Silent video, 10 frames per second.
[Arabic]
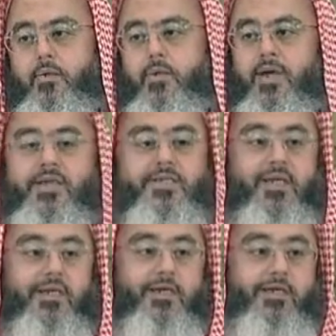وليس
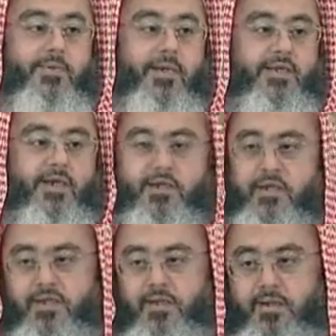للعباد أن
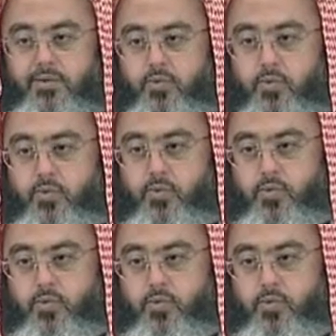يعترضوا